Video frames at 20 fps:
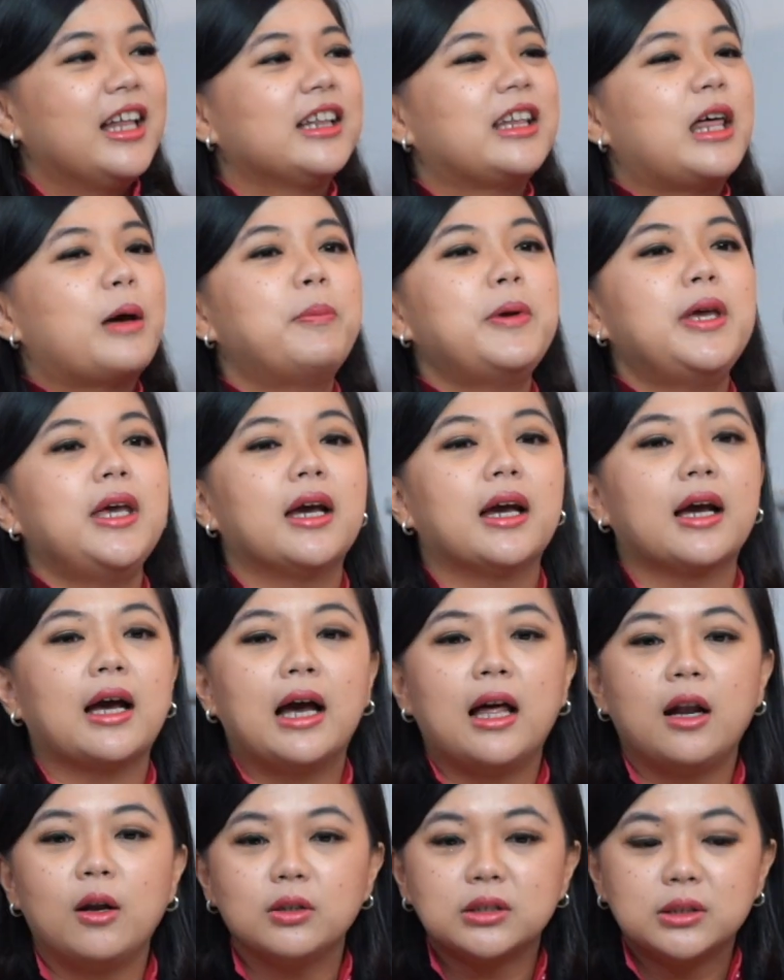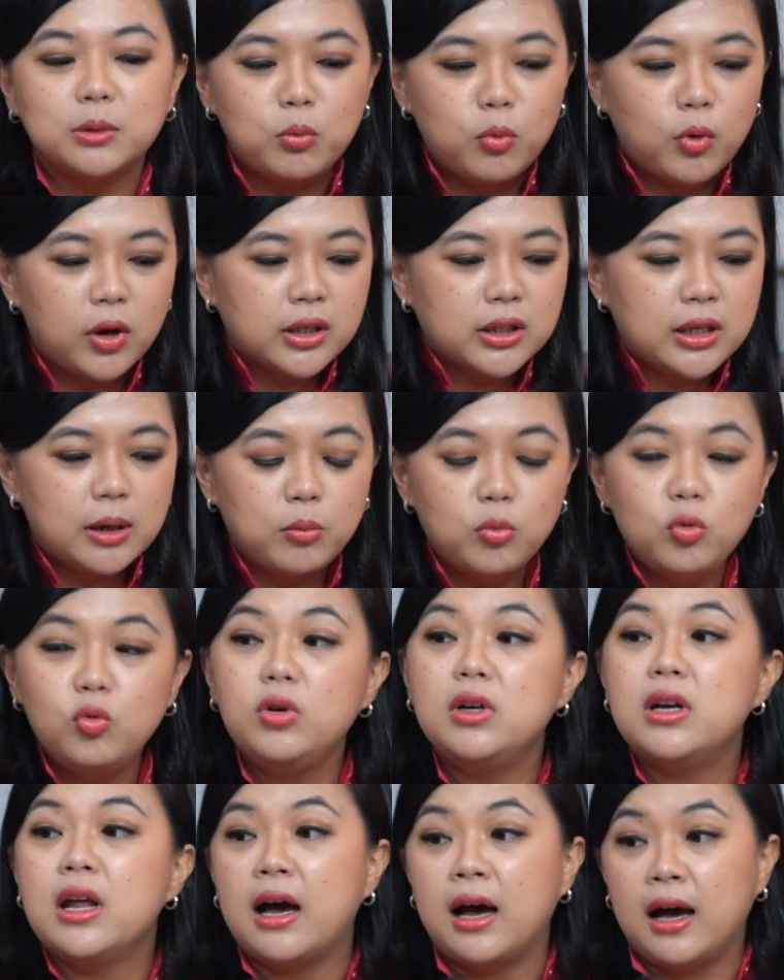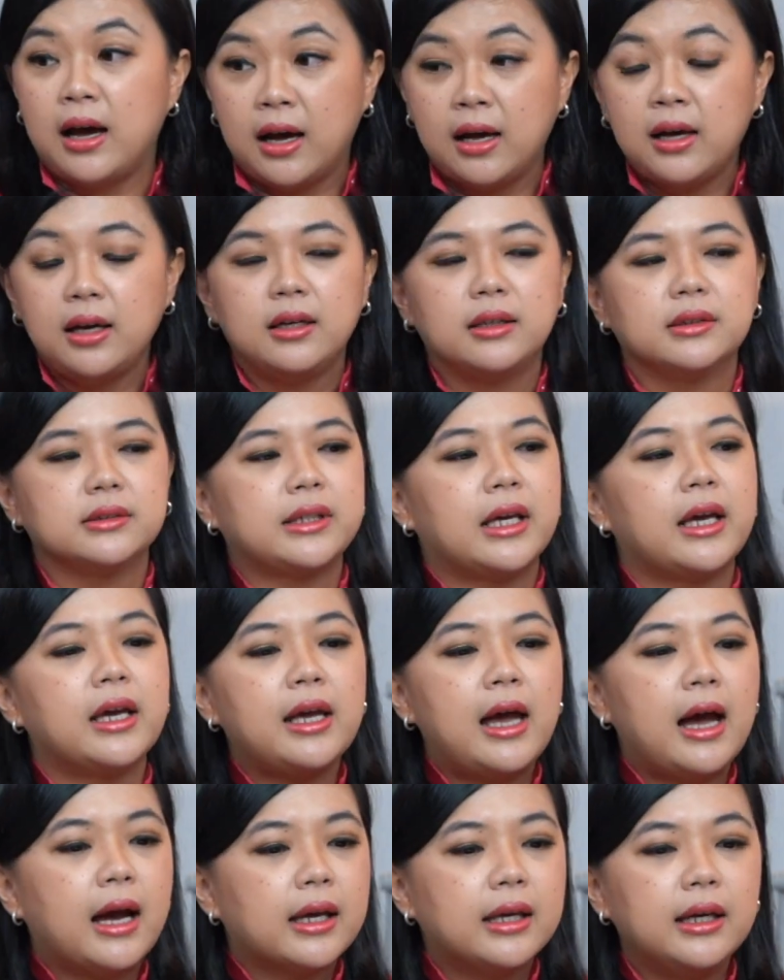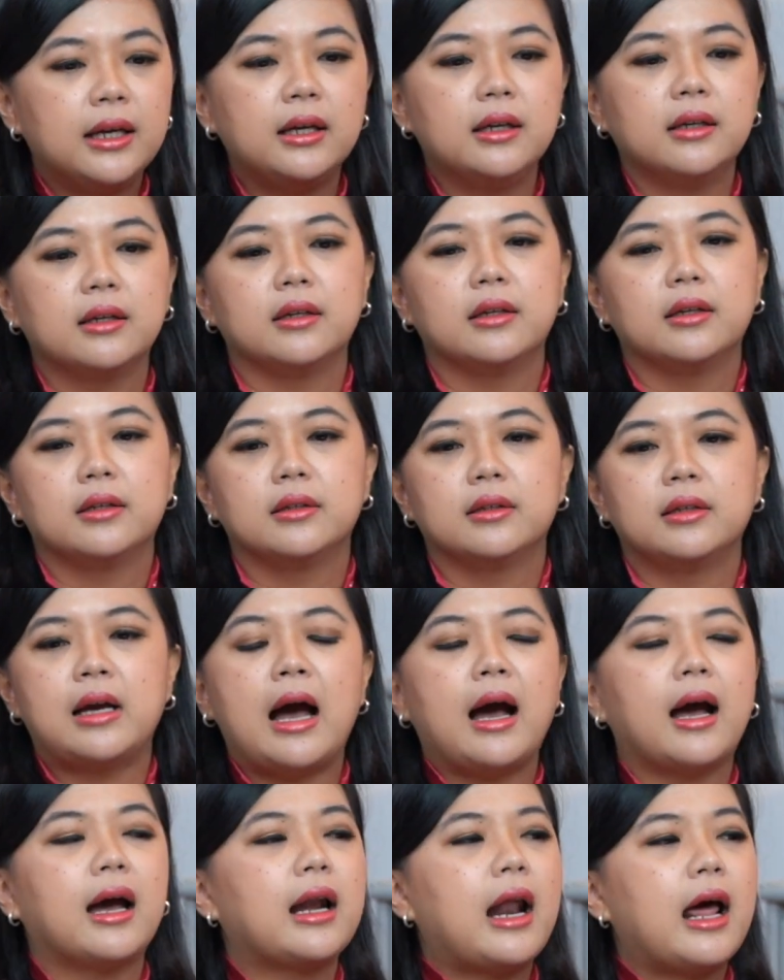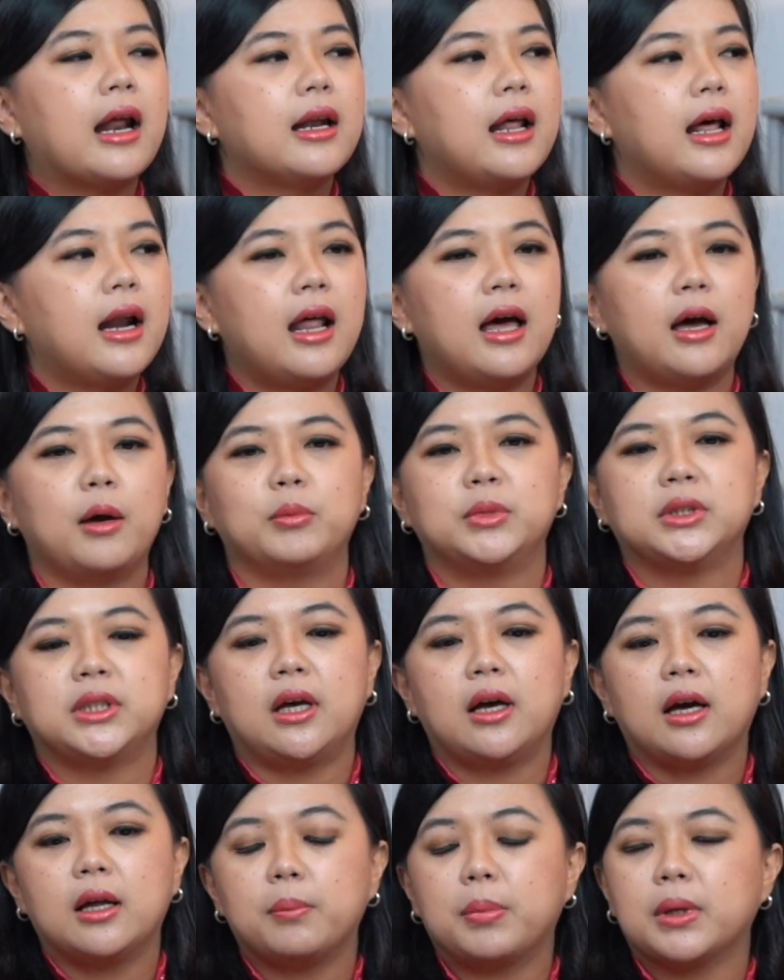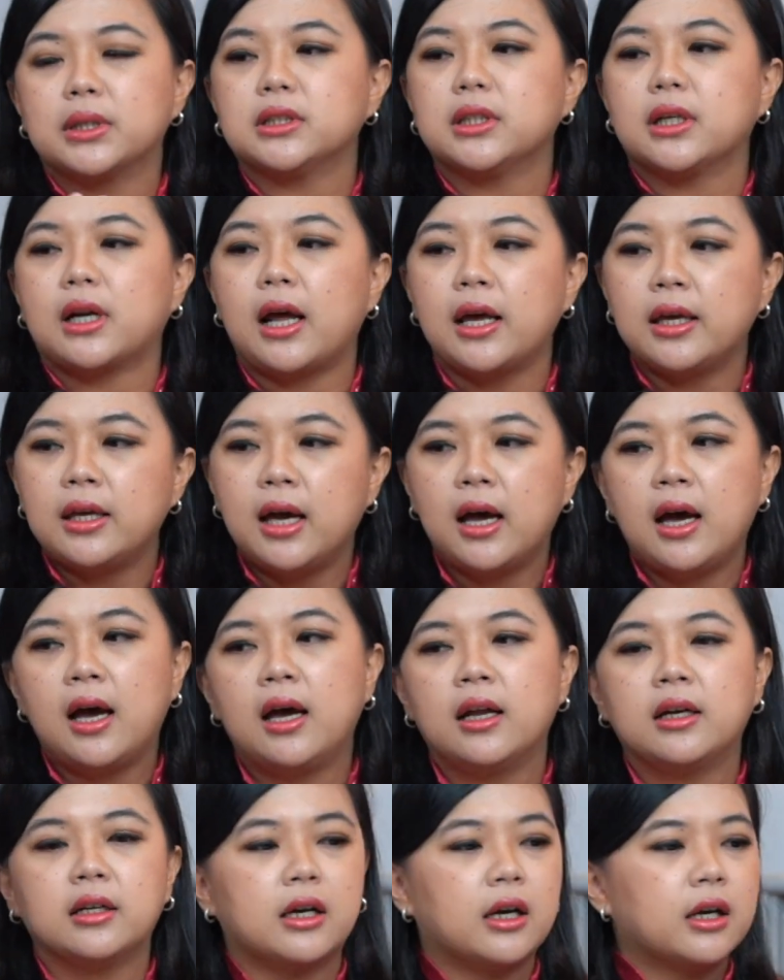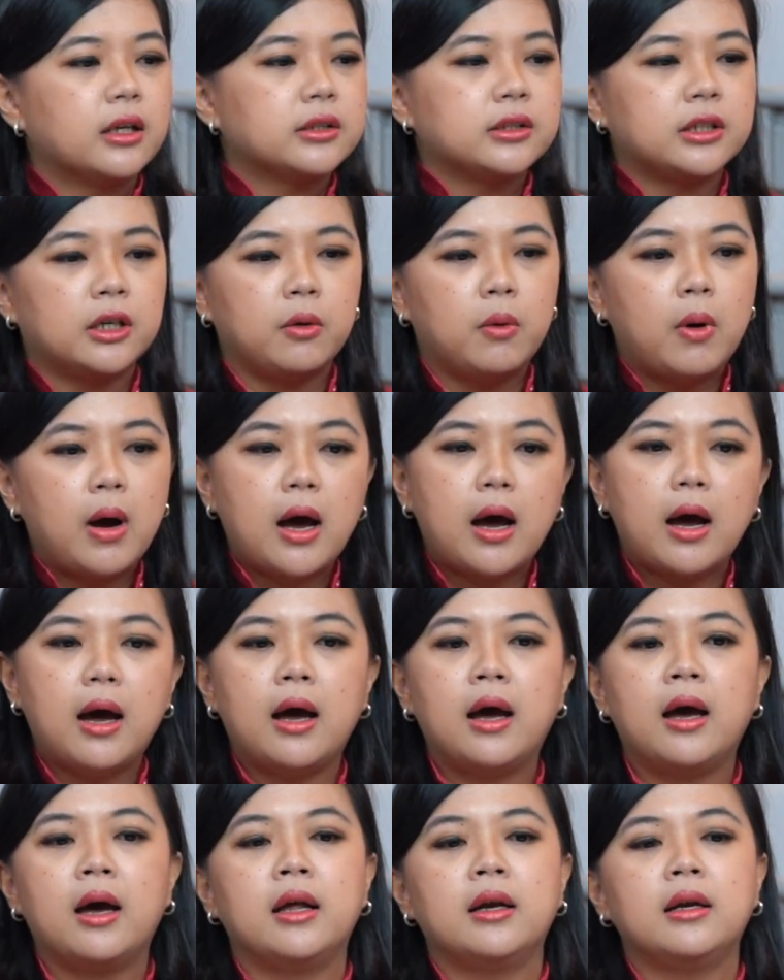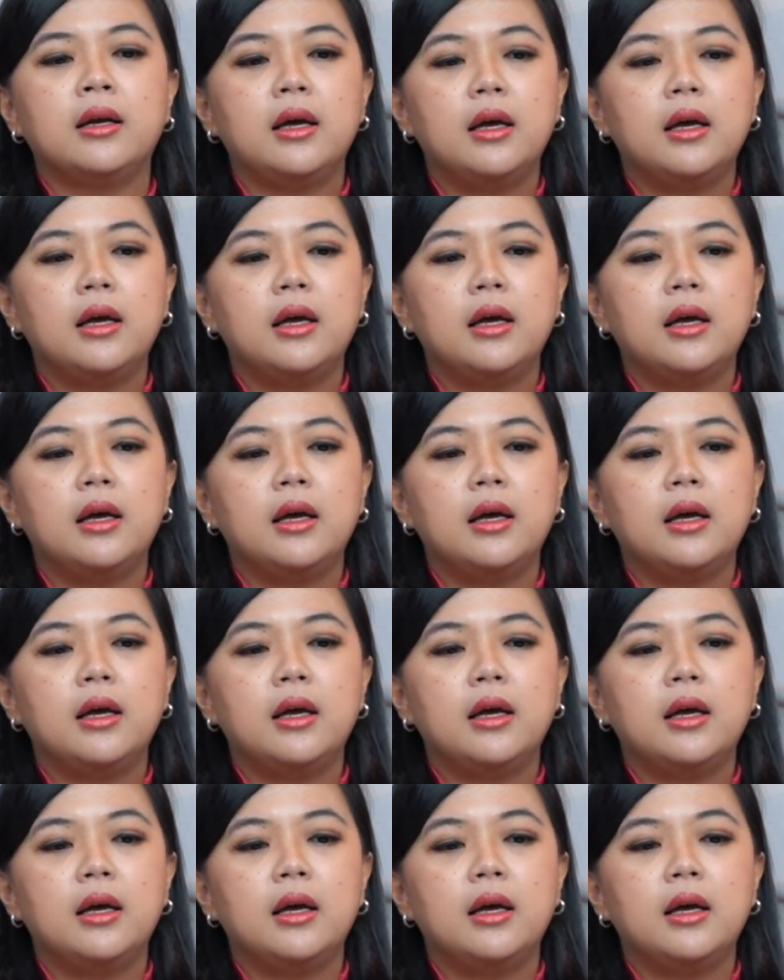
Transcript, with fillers: Tapi kalau semuanya mudah, saya yakin gak akan ada lah misalkan perceraian, kekecewaan.